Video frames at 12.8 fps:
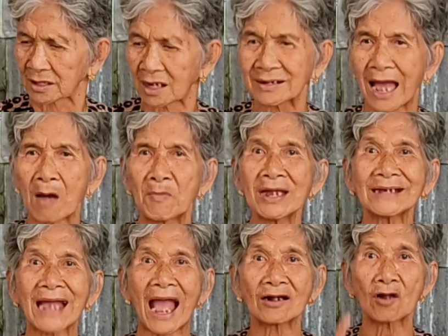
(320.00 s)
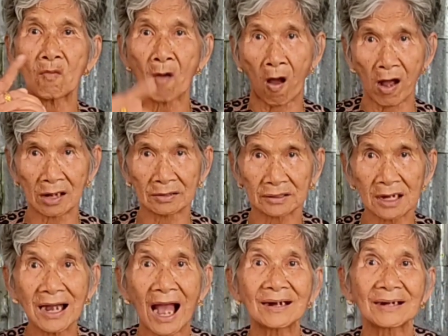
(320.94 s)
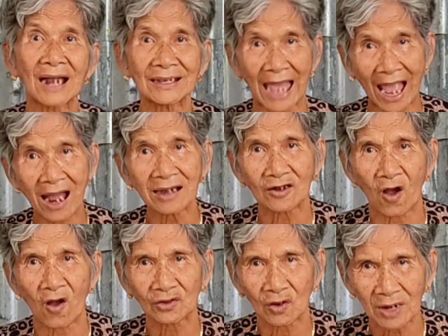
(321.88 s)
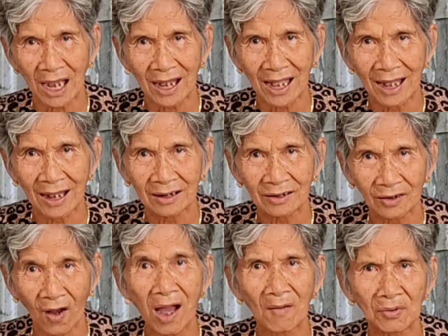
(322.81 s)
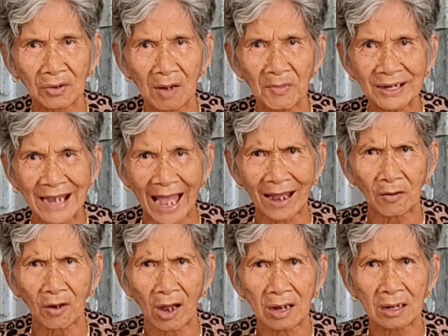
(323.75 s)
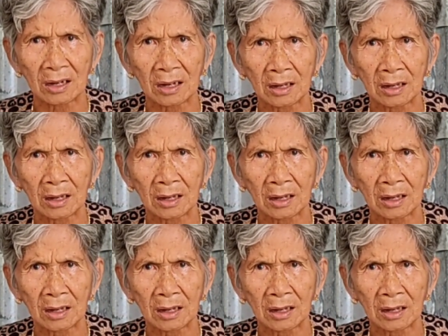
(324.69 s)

chừng nào biển cạn mòn mòn tứ ân đã trả hết còn còn cân có không có biển cạn không con